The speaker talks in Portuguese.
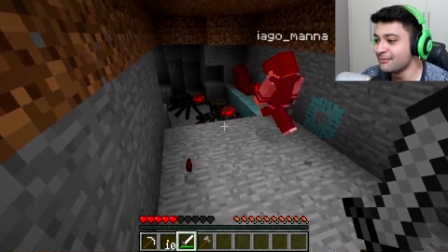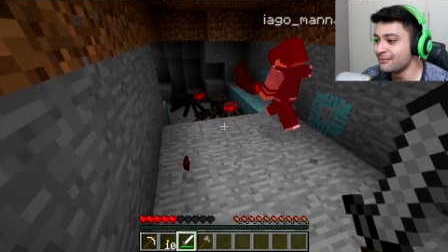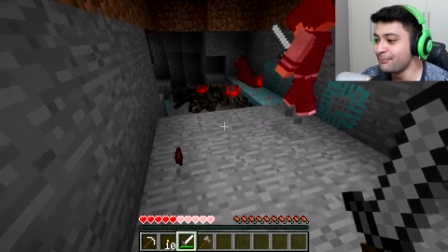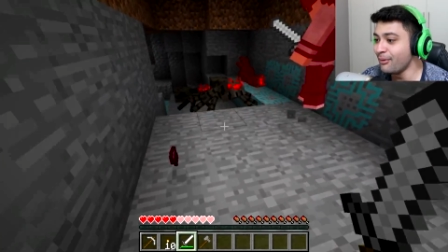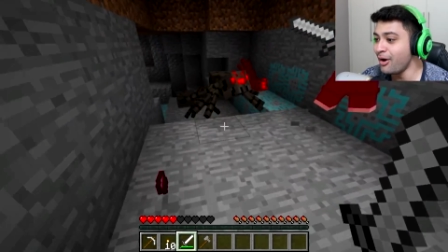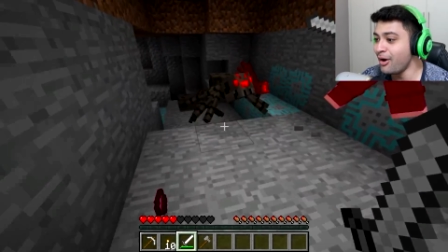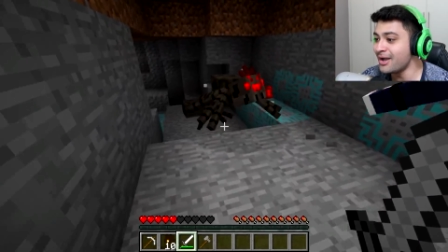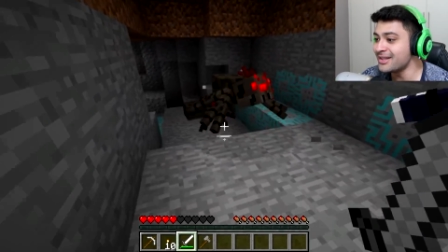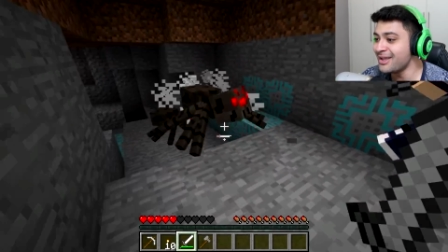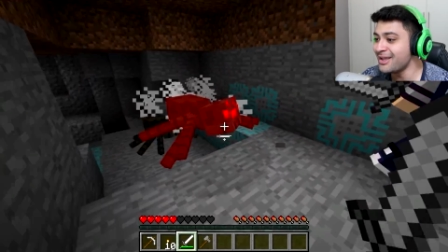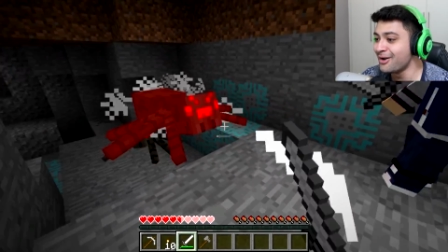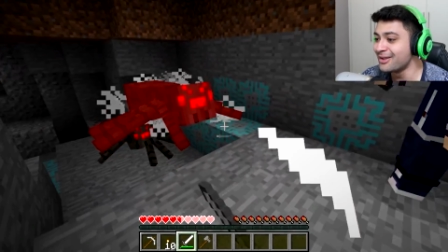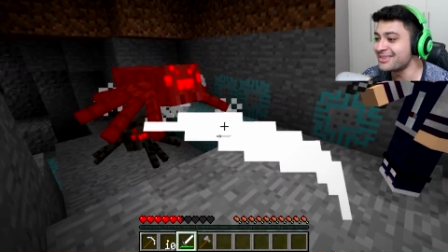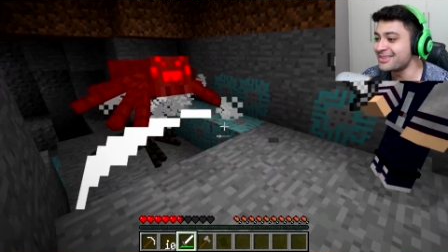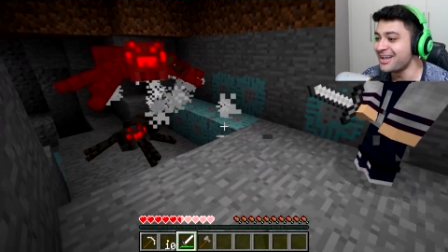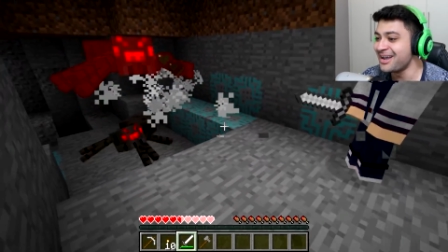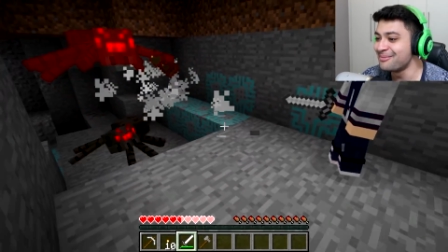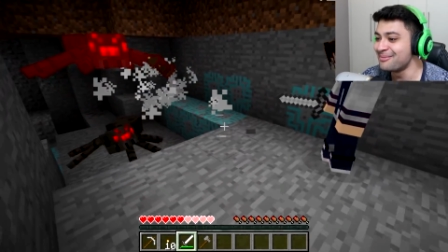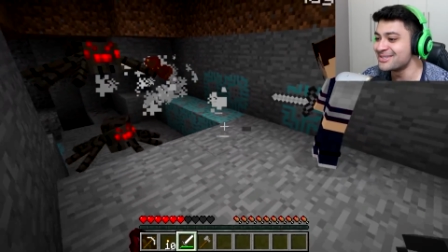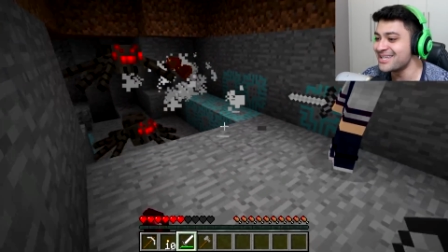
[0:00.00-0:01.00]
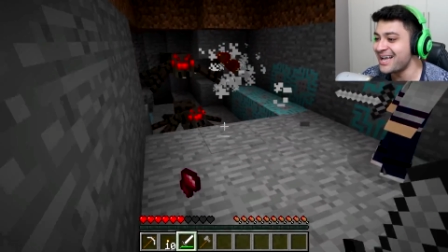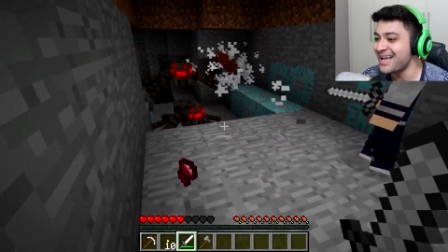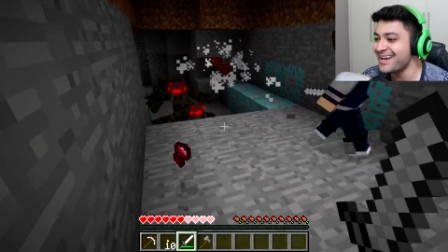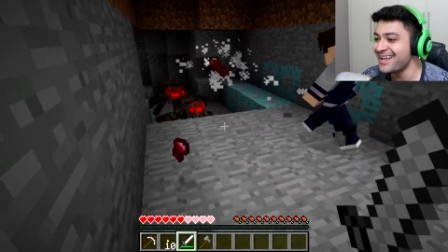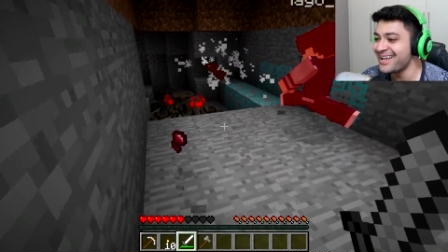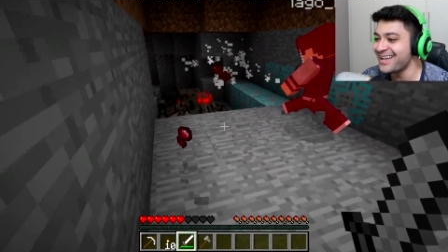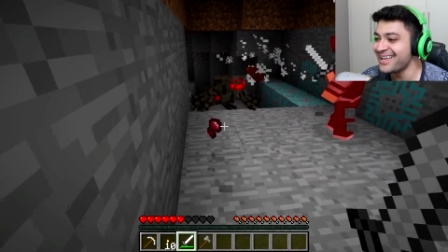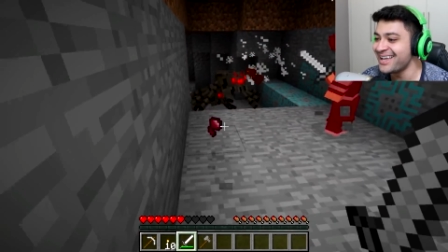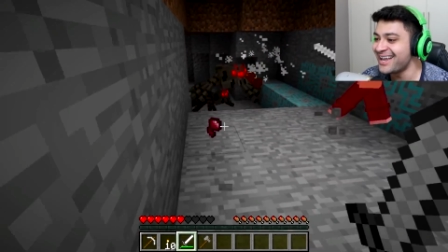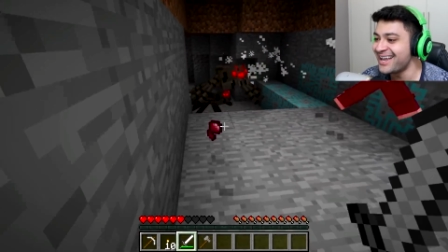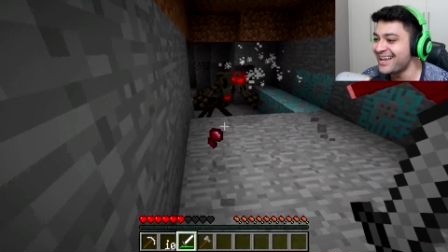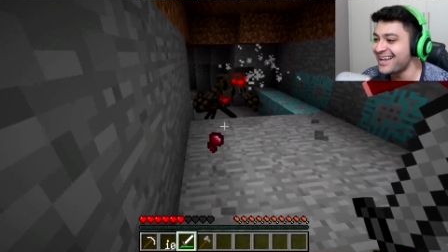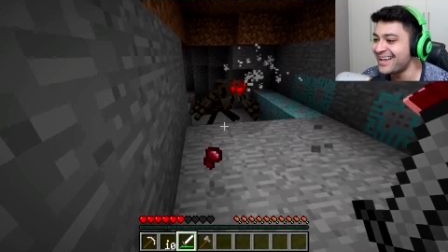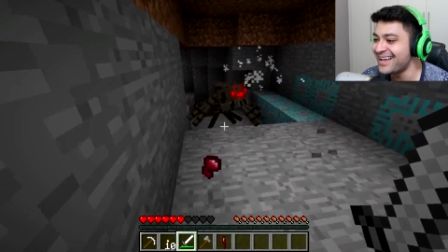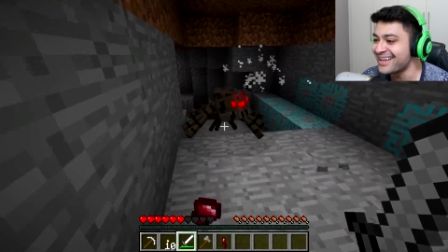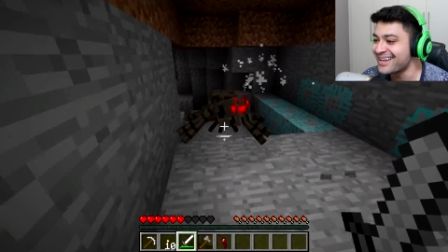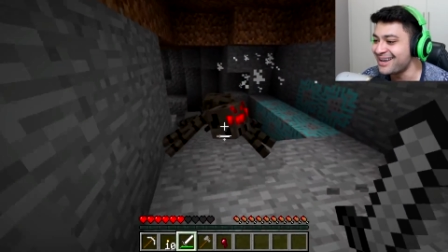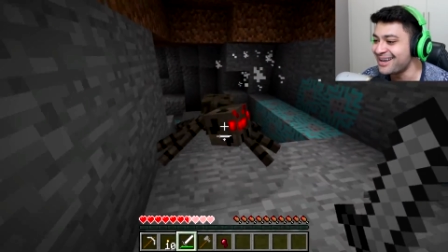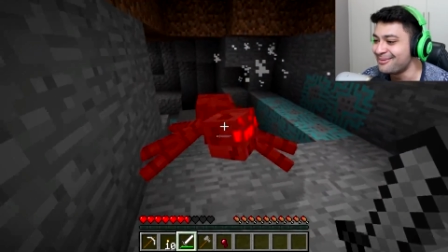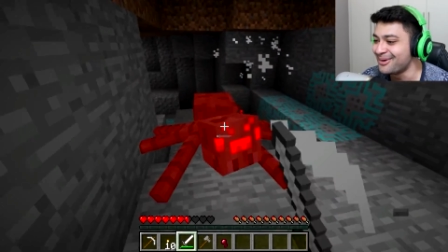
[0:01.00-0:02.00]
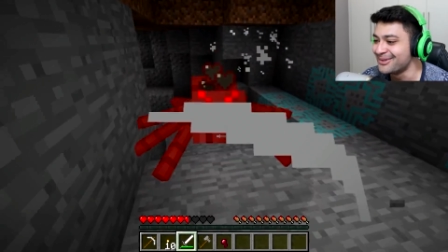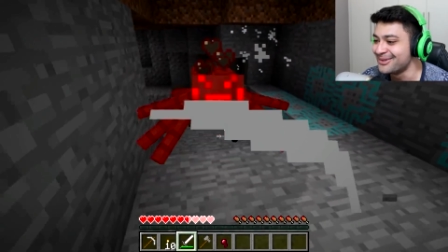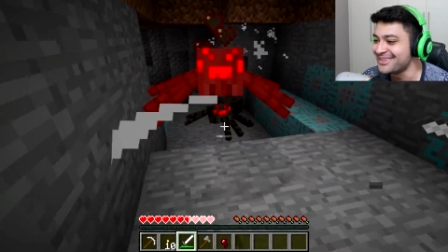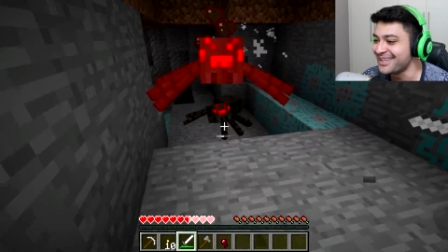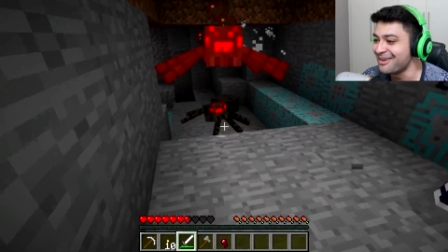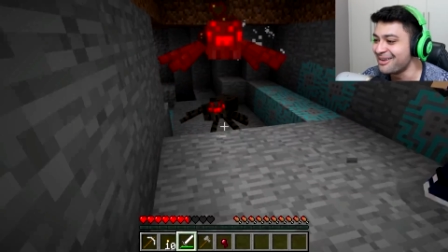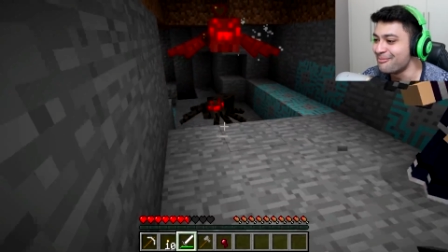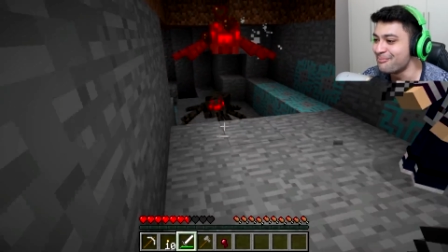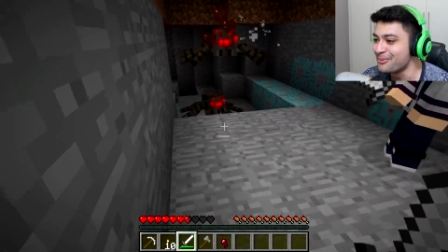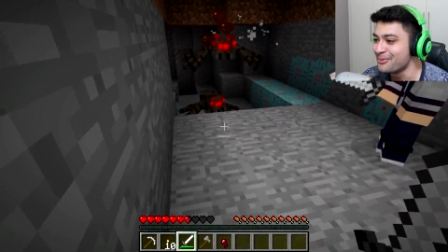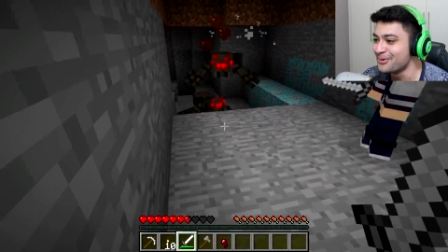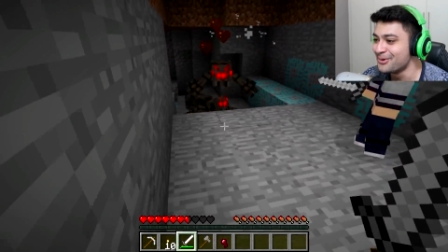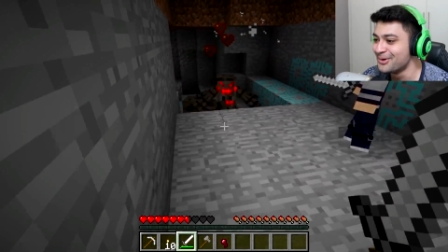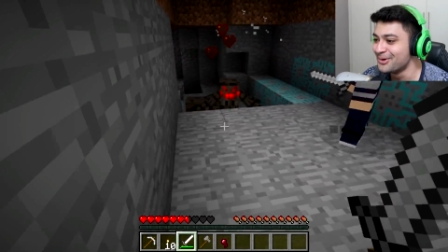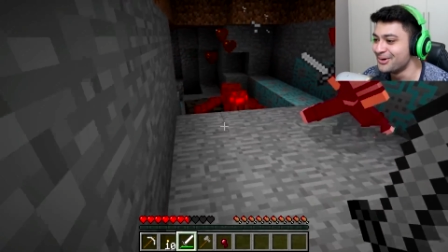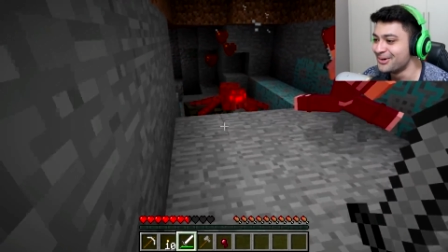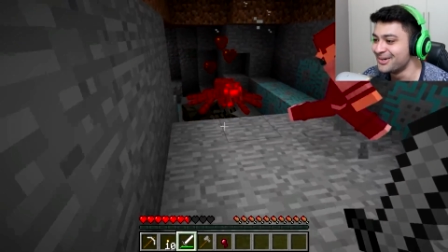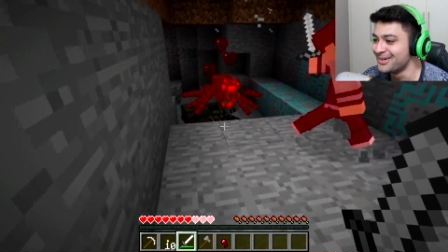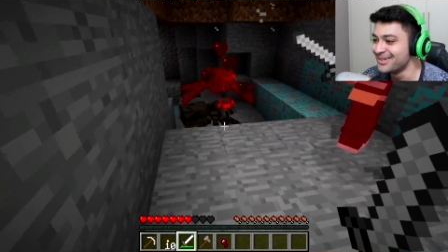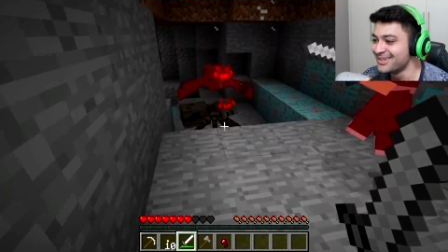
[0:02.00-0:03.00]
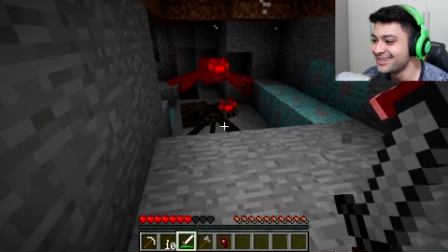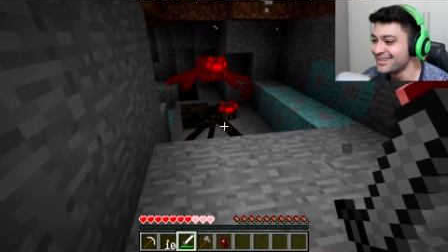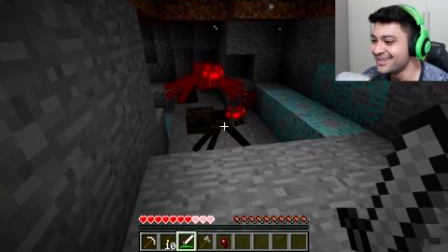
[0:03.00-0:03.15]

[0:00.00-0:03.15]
Pô, derrotamos a aranha. Acabou Toma. o tempo.